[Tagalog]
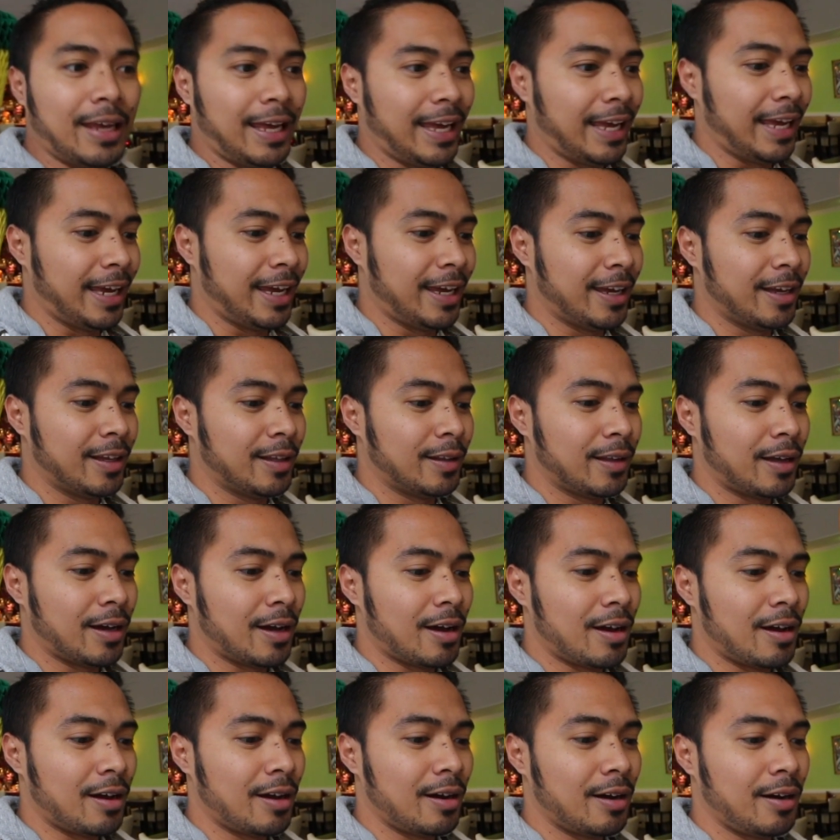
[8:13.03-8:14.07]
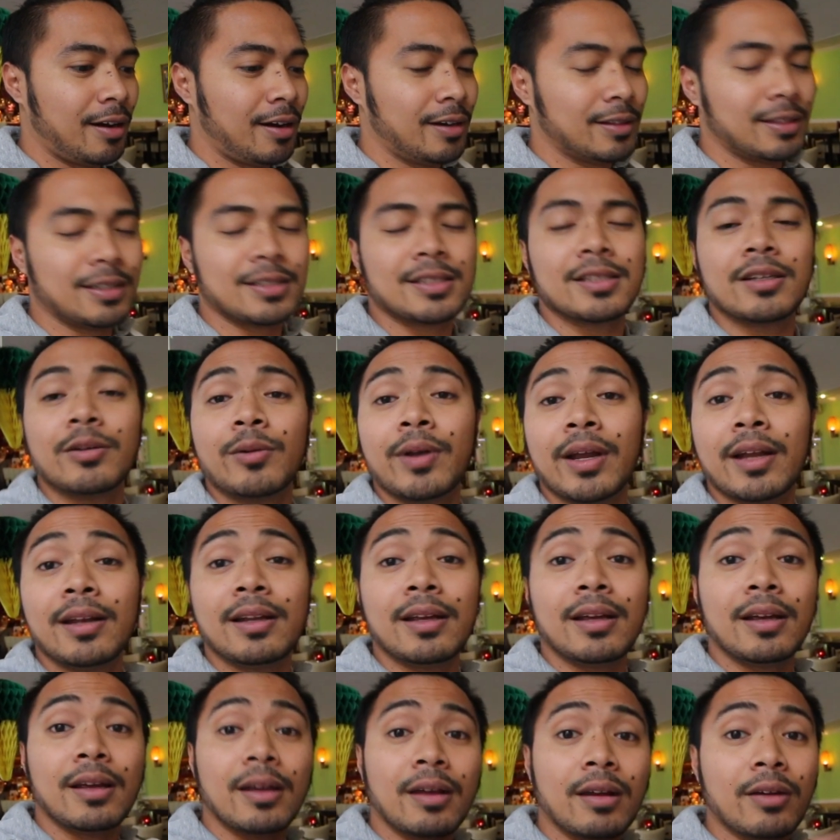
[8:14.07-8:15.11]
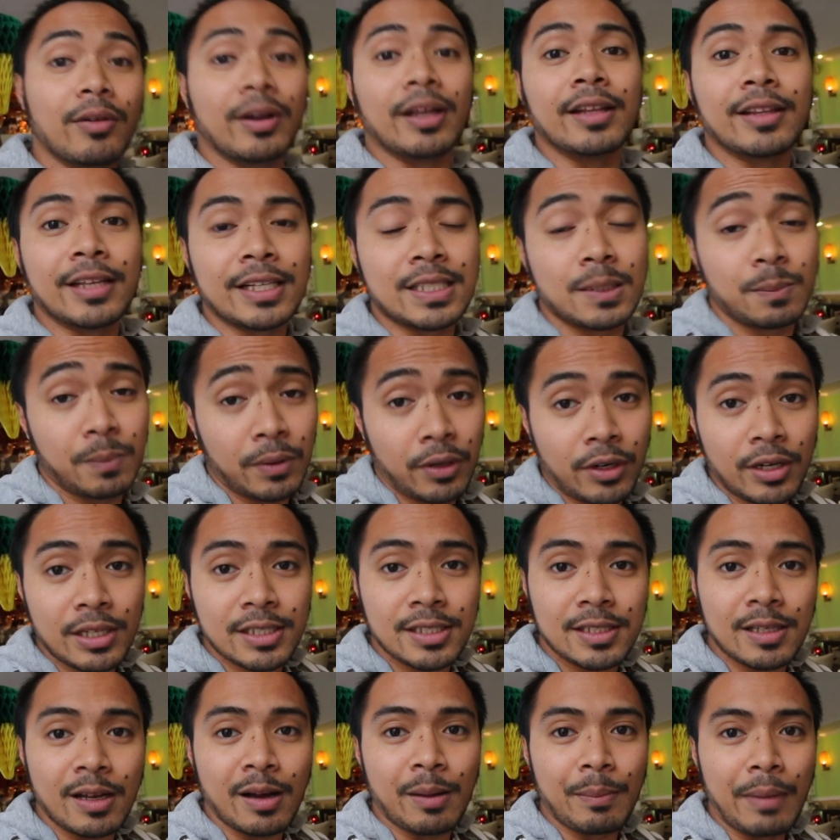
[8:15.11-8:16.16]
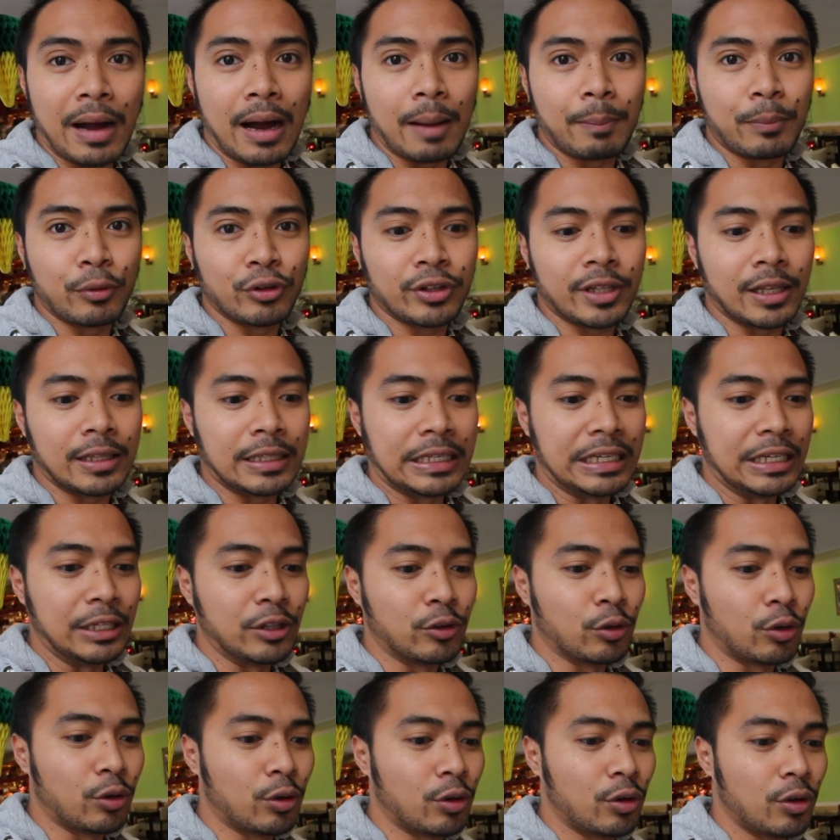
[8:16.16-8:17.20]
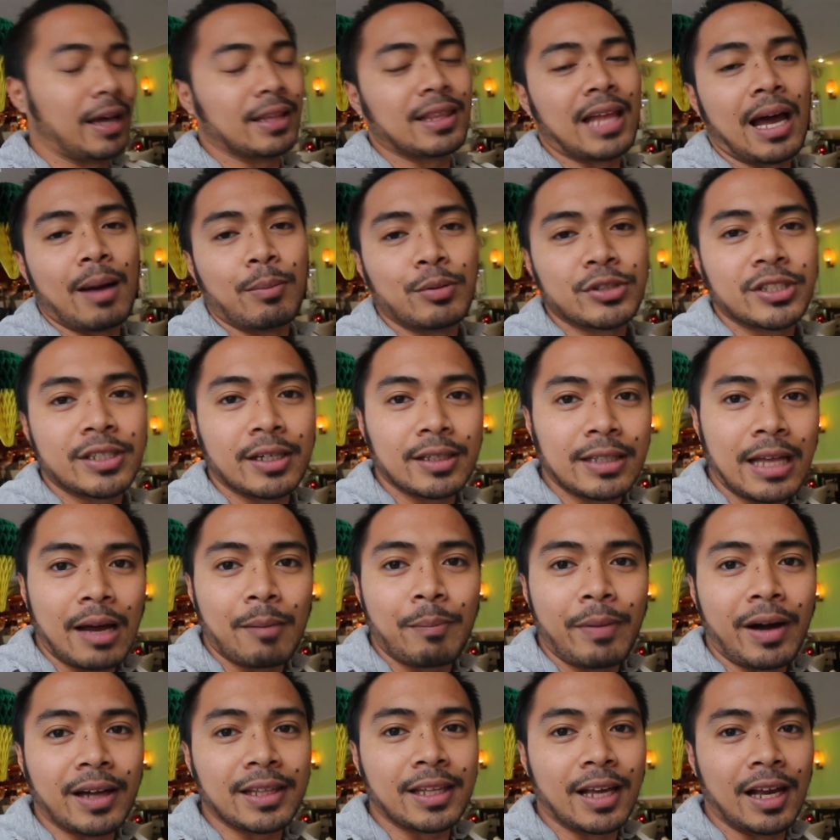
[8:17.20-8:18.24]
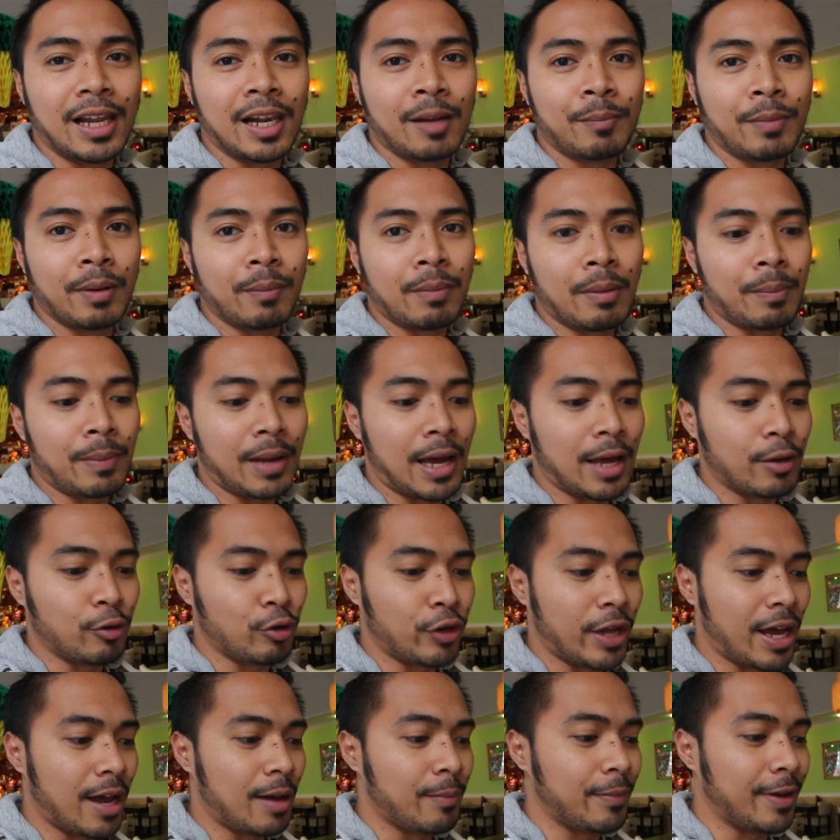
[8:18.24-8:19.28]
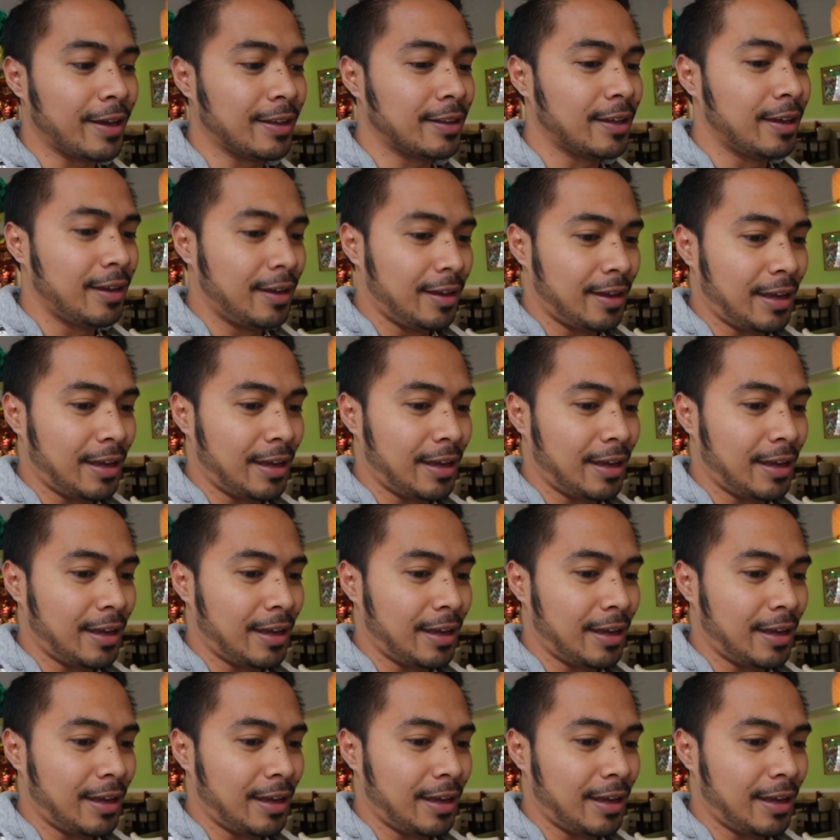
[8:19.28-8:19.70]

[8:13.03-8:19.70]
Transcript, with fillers: And uh, It is a really great experience na makapunta dito. Katapos ng napakatagal na pagpaplano namin.